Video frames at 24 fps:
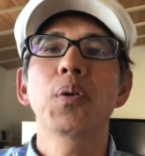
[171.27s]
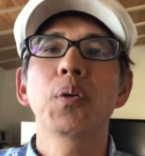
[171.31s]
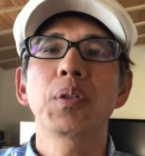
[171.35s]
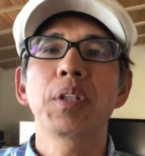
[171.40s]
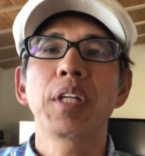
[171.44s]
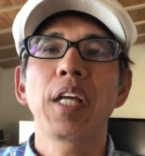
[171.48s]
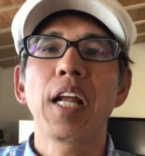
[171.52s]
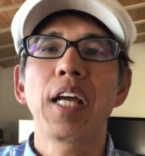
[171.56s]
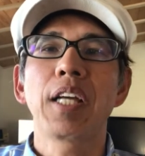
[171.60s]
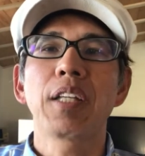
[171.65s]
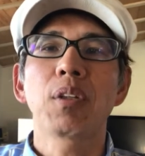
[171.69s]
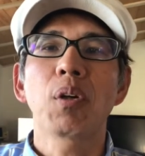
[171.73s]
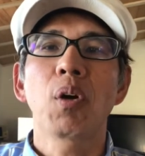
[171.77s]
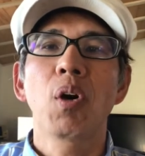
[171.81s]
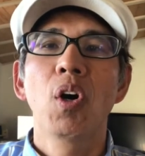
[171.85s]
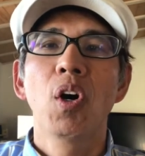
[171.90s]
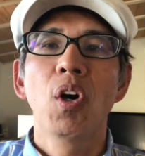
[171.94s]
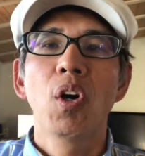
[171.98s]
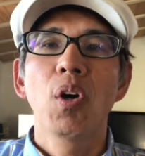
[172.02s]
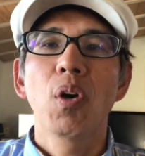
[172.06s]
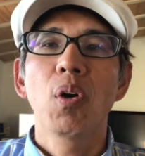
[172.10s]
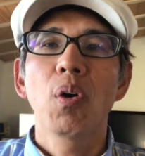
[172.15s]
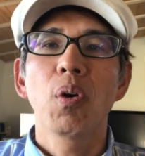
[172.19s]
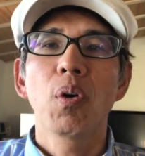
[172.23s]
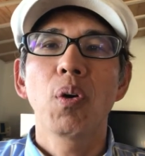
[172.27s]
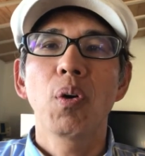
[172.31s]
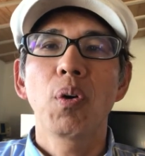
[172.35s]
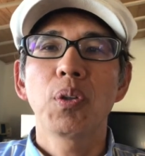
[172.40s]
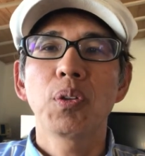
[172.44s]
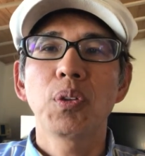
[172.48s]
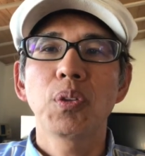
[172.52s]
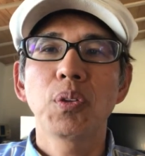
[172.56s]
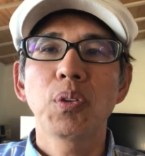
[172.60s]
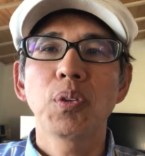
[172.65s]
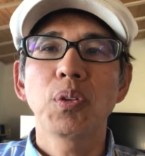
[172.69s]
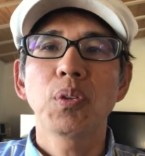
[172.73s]
狙い
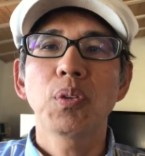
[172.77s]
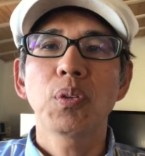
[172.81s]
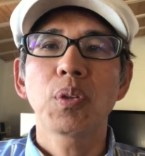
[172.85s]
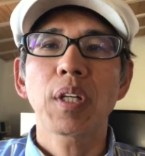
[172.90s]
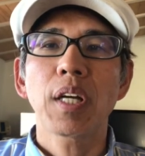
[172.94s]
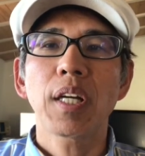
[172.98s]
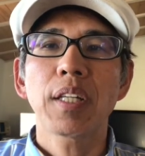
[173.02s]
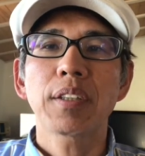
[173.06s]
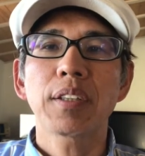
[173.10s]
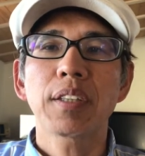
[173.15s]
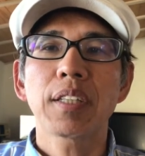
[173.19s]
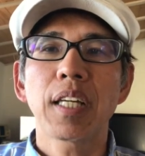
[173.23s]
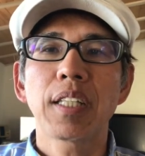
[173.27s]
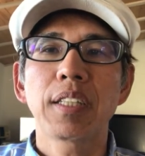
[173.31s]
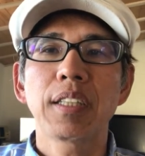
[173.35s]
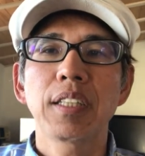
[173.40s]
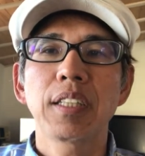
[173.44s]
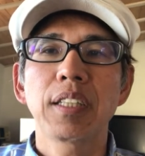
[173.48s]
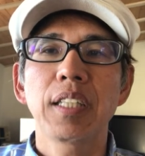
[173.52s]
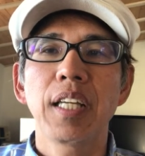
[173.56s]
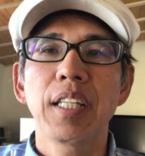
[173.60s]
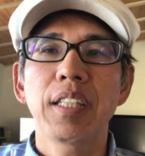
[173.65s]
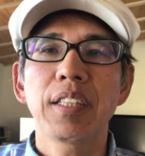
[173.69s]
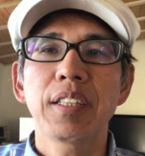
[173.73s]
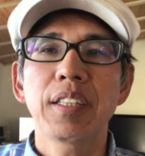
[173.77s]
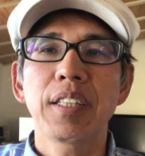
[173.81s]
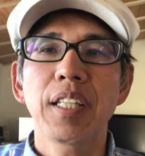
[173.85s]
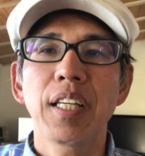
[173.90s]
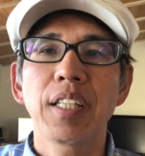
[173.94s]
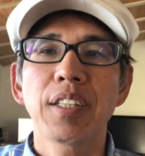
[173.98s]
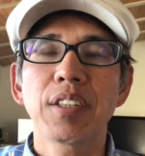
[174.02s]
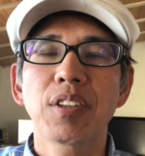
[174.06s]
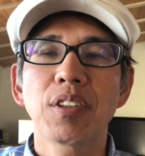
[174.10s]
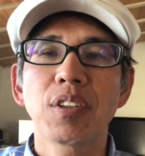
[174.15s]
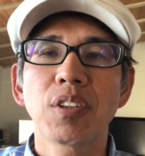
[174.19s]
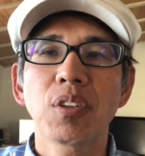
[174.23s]
というお客さんに限
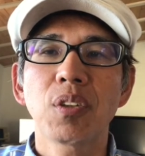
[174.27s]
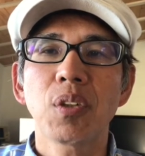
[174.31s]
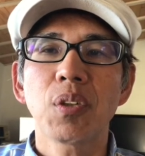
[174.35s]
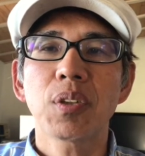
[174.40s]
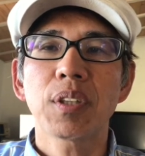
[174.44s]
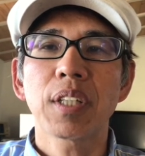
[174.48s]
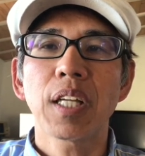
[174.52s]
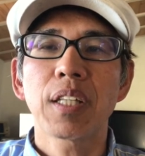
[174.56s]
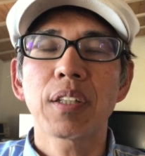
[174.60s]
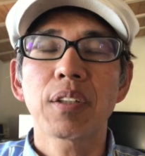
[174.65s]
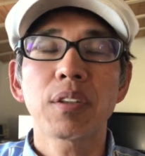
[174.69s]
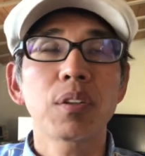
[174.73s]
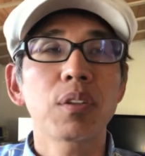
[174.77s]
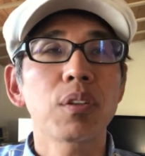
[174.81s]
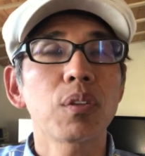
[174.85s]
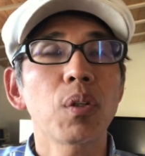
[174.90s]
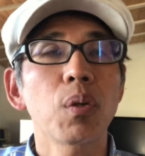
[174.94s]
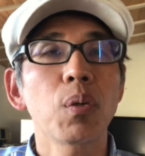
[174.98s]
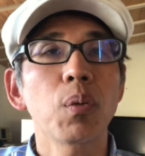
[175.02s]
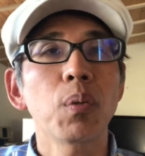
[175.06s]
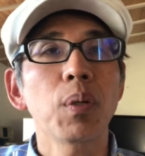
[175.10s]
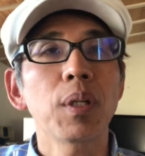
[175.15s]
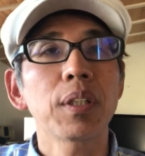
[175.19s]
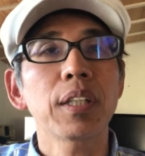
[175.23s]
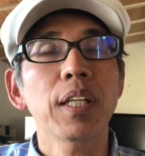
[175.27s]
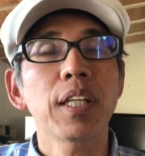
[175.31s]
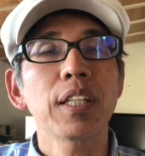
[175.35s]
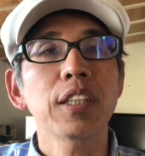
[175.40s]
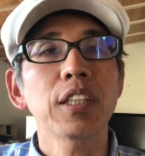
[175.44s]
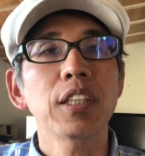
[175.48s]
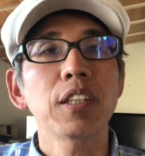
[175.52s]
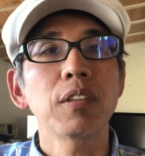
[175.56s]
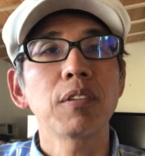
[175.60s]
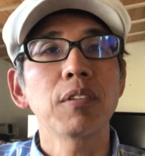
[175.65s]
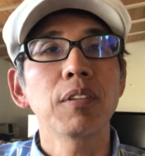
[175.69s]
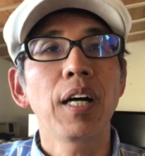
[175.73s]
定するとなんと
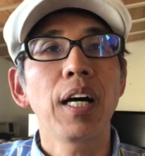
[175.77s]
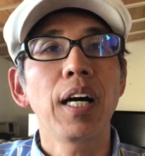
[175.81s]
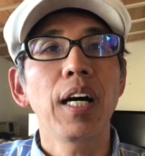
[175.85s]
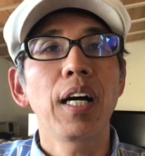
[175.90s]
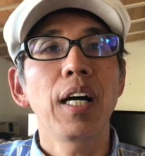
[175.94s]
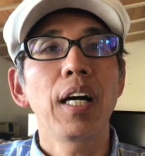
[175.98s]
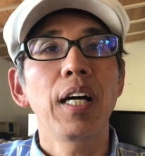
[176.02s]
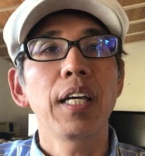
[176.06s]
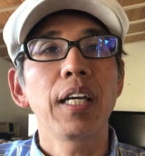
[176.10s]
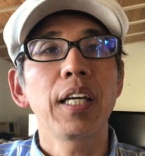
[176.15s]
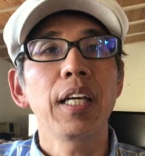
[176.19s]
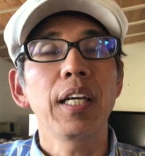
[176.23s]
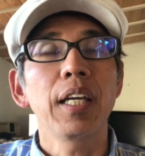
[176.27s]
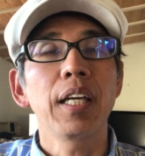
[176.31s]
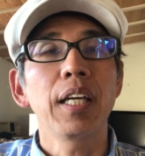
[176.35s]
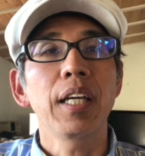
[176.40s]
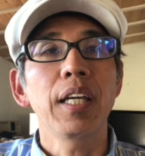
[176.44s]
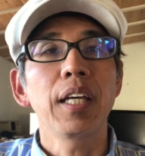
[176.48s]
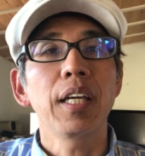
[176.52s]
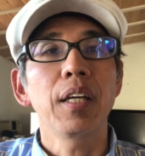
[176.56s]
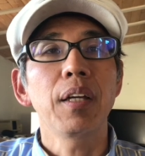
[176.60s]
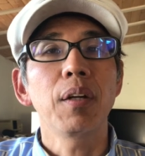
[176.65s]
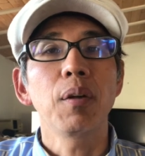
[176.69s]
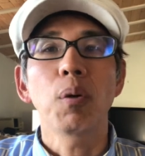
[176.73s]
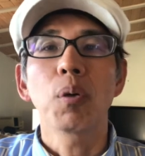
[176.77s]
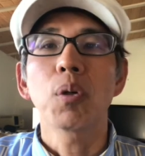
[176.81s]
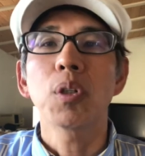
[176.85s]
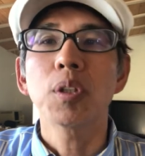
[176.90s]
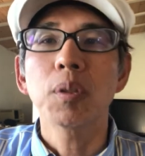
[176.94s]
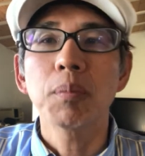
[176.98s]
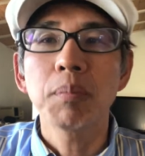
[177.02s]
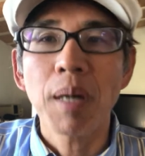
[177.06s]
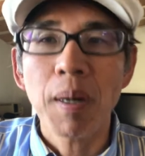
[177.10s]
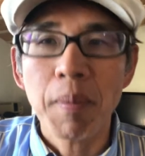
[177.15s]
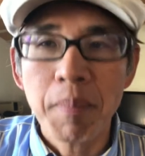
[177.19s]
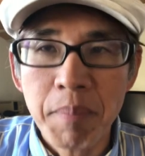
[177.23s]
私は
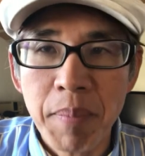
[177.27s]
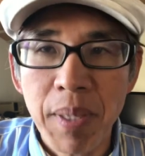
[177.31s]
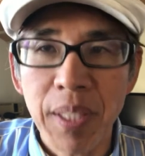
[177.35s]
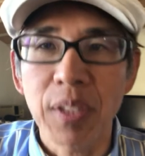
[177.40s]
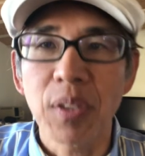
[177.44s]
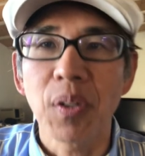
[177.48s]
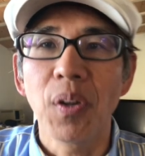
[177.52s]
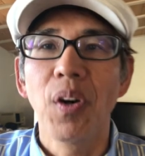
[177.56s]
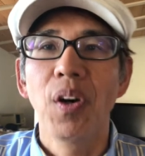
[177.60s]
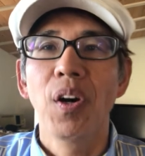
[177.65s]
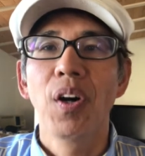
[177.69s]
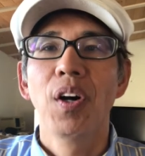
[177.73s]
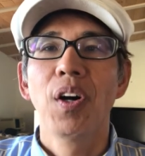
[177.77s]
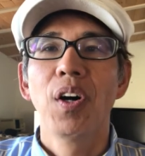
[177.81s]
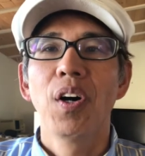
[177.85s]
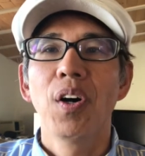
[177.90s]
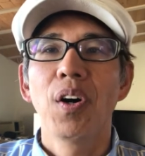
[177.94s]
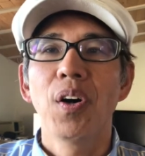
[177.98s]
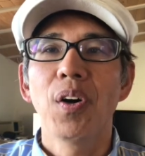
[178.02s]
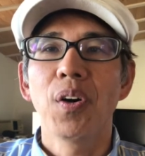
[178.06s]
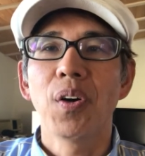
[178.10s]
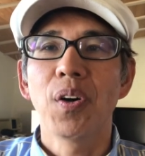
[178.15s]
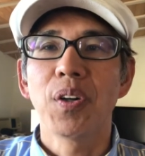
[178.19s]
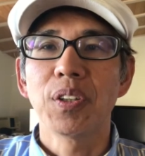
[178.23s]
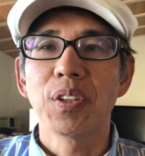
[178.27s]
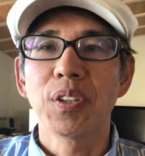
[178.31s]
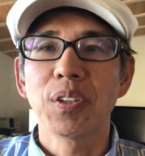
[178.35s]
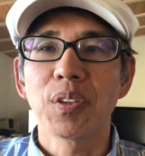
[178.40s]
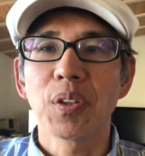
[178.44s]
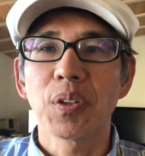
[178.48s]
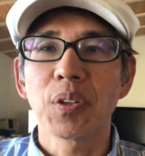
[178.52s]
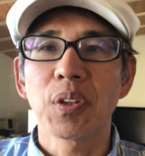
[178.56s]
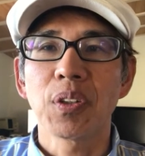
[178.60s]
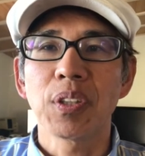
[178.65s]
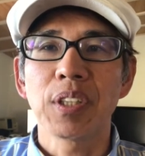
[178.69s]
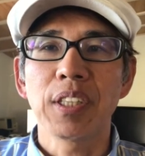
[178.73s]
6番目という
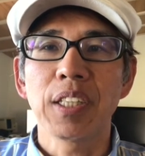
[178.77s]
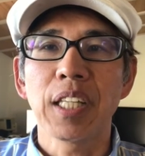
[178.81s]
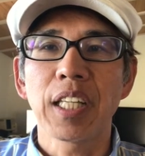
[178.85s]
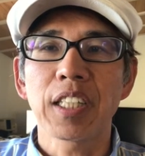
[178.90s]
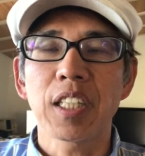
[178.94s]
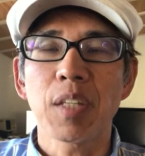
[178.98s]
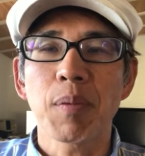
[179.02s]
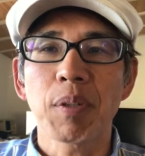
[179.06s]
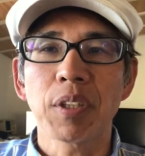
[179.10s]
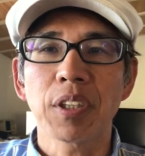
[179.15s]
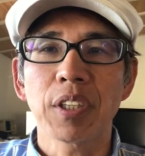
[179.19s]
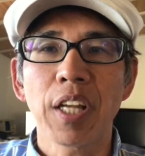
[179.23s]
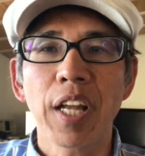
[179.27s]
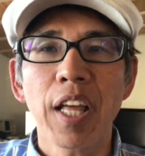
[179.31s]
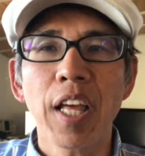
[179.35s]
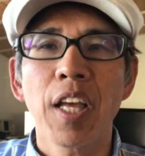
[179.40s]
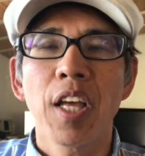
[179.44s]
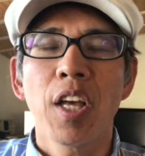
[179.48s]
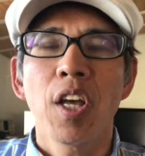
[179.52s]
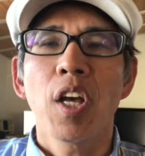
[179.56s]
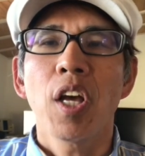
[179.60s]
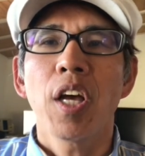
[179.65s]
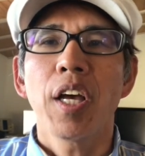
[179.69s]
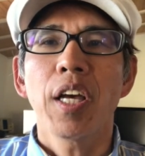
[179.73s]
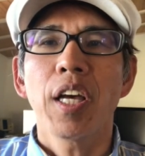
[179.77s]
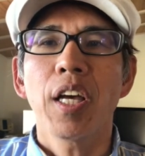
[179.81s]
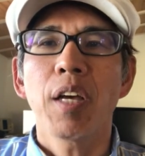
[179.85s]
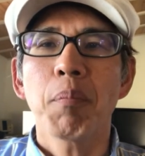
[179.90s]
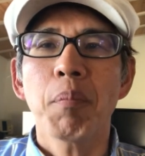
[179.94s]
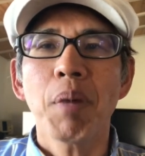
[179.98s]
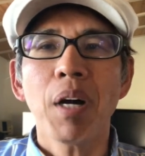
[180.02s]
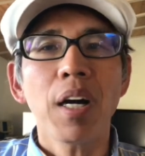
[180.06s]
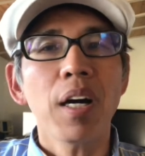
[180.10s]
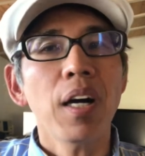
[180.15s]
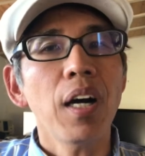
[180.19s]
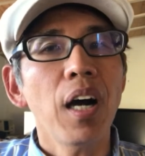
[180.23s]
ことになってましたね。えー、
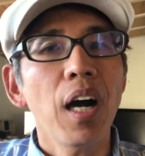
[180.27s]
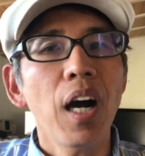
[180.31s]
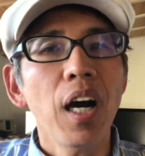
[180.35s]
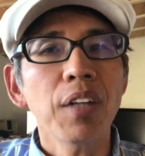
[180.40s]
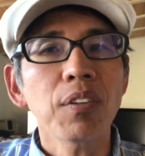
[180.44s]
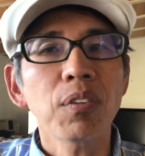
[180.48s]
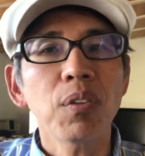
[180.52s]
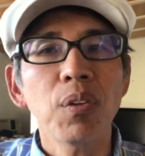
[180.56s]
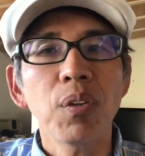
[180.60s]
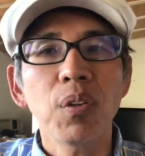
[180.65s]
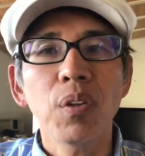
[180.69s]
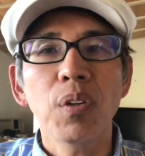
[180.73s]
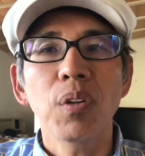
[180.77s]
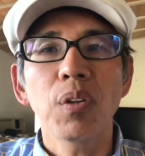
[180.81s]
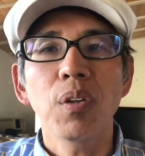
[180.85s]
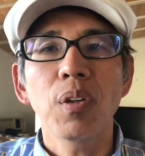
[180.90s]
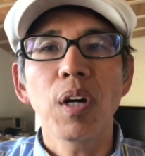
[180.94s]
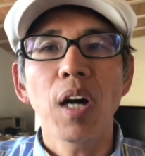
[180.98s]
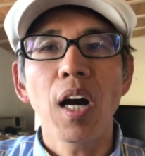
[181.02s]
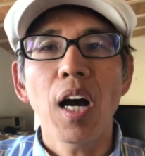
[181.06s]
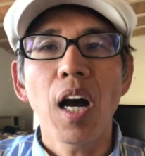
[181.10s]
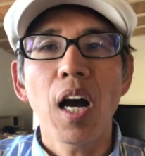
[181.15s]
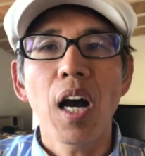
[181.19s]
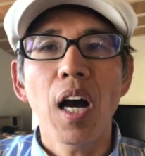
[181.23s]
まああの